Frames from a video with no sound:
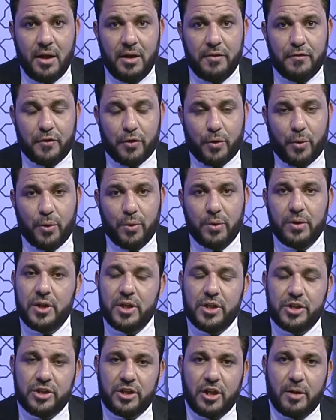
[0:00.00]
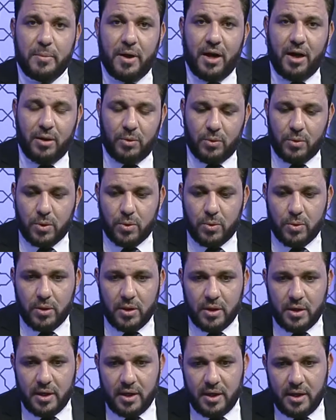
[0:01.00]
فرعون اجتمع
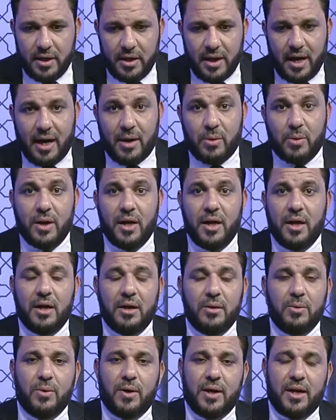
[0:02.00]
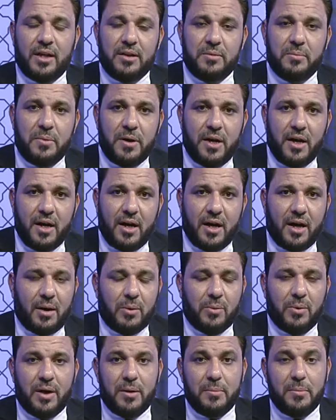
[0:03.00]
وكل الأعوان والأتباع
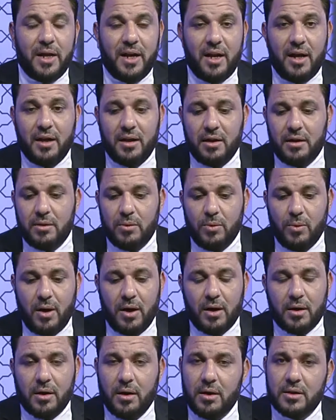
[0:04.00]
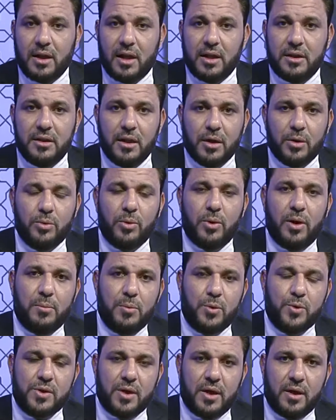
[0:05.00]
والملأ وأراد أن يقتل
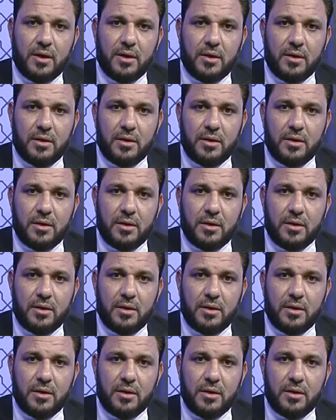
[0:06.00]
موسى